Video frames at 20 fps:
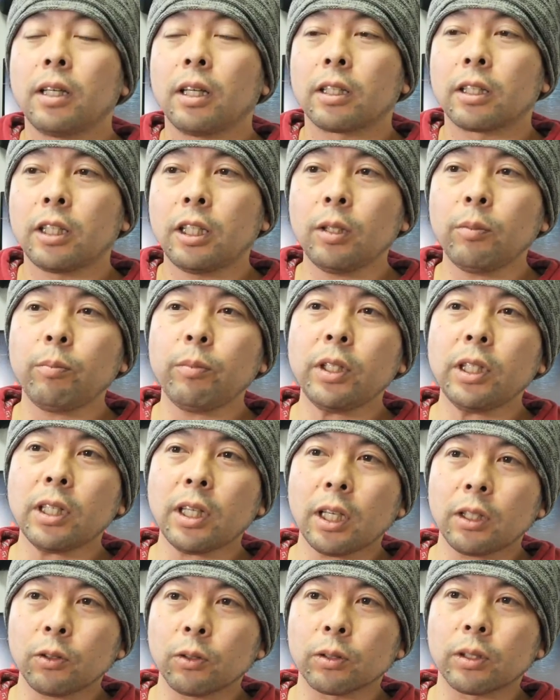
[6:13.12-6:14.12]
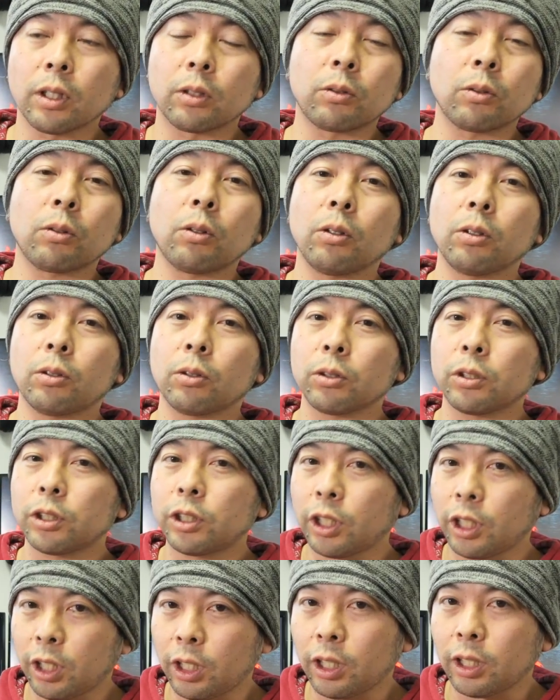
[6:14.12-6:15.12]
えー、近未来の
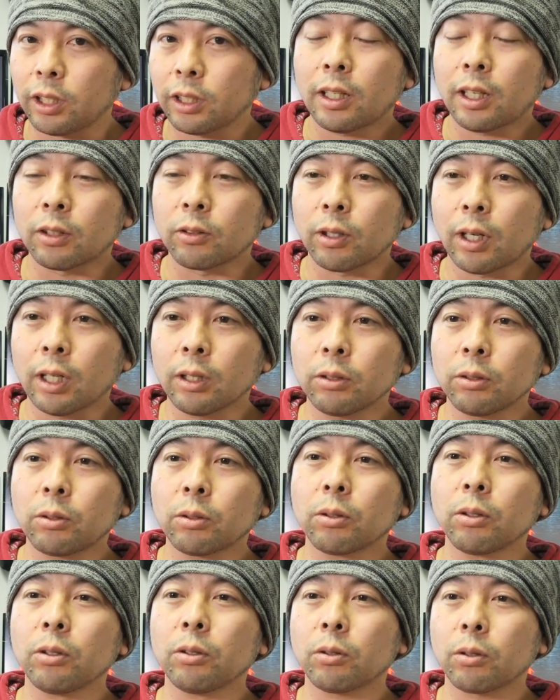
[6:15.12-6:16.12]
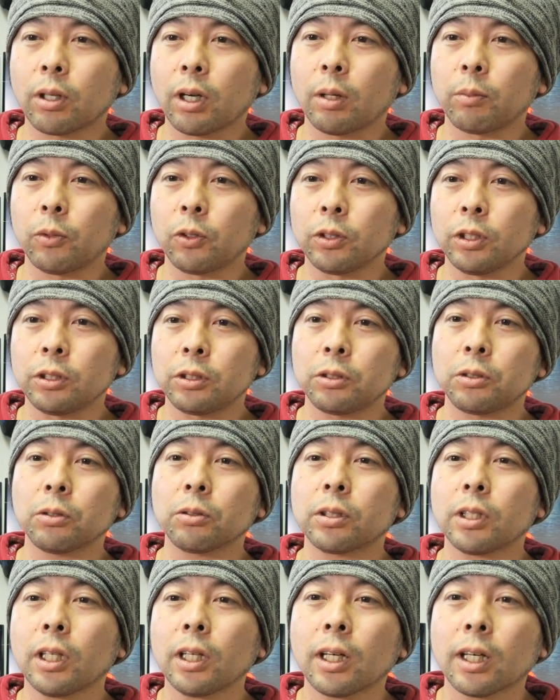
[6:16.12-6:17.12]
デトロイトシティ、あの、アンドロイドがもう日
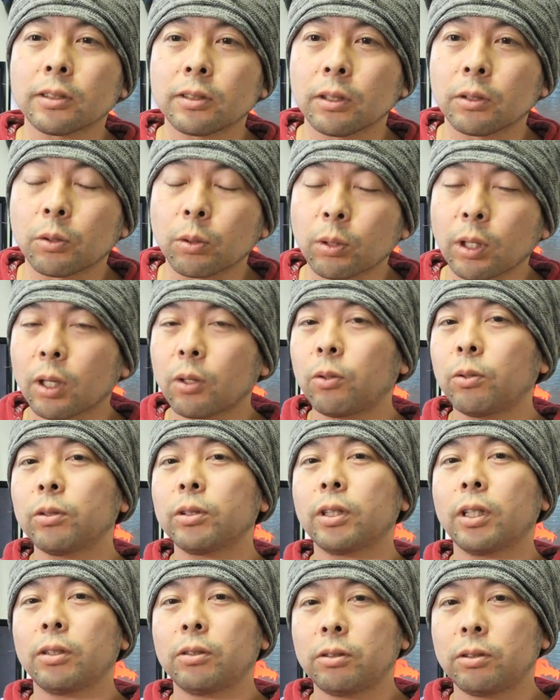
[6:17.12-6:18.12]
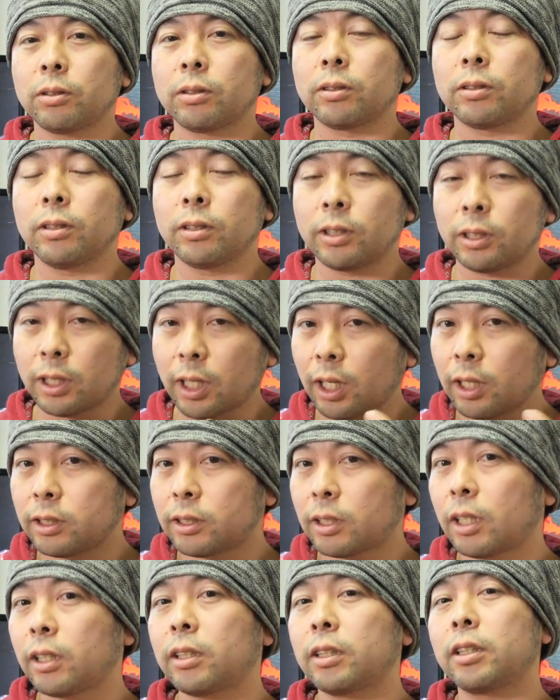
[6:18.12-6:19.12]
常生活に溶け込んでる時代
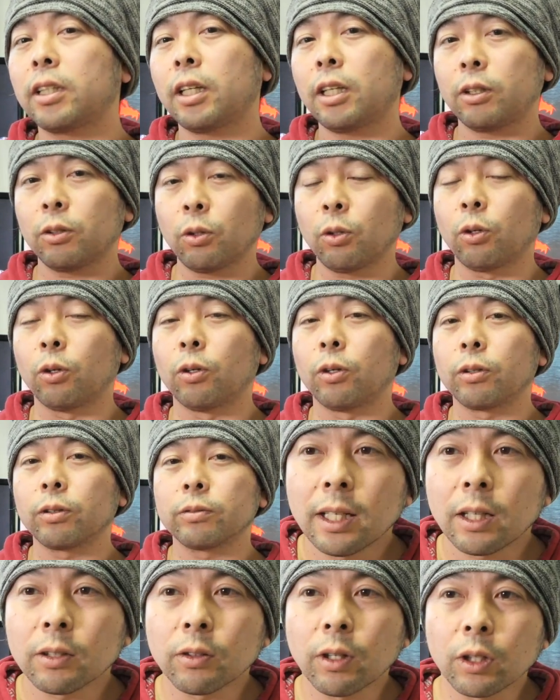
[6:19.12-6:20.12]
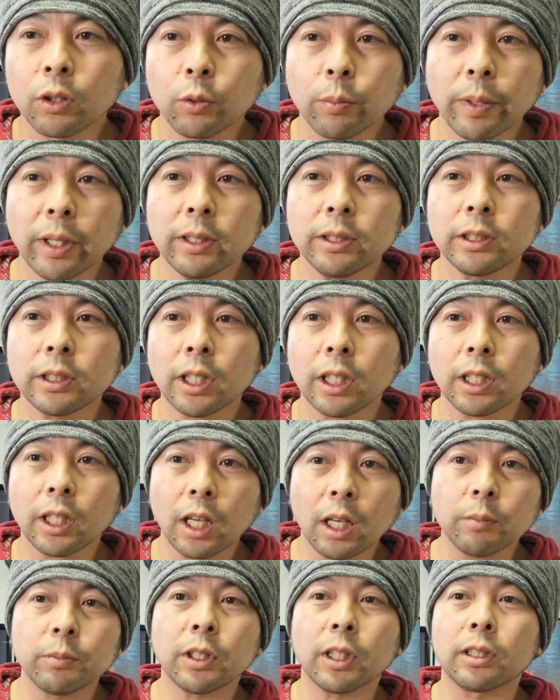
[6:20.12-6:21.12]
設定の、あの、
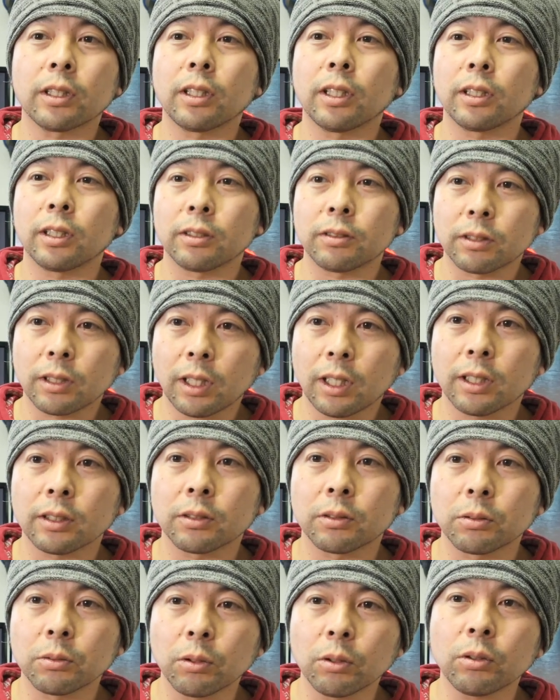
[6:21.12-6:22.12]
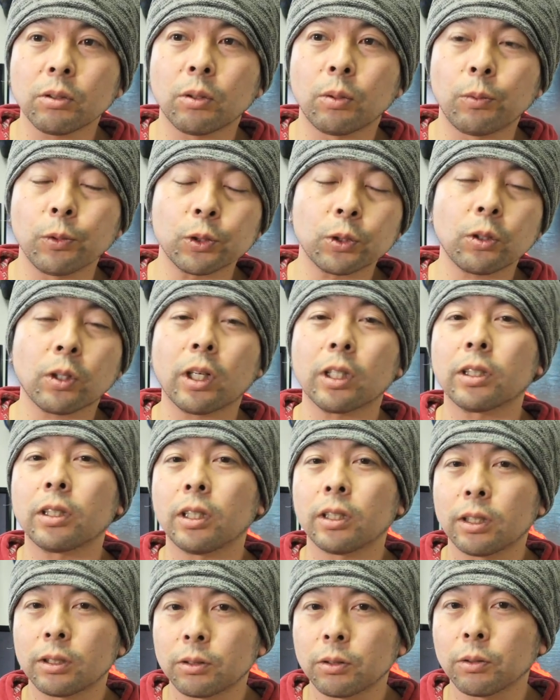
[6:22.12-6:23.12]
アドベンチャーゲームだったんですが、すごく面白かっ
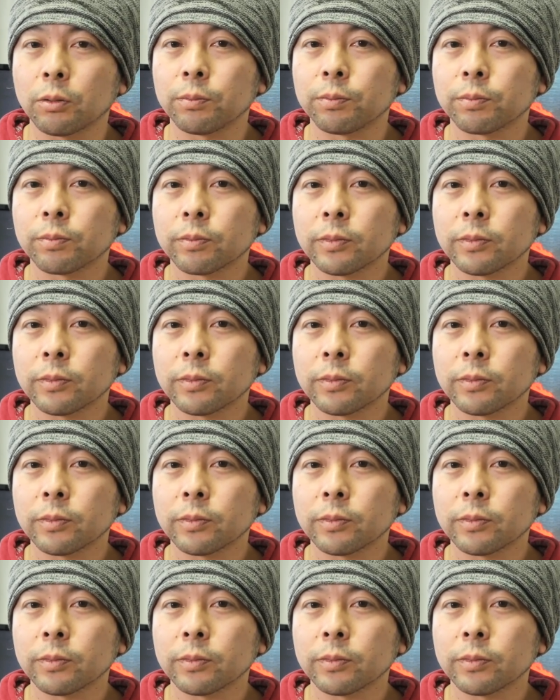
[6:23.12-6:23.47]
たんですよ。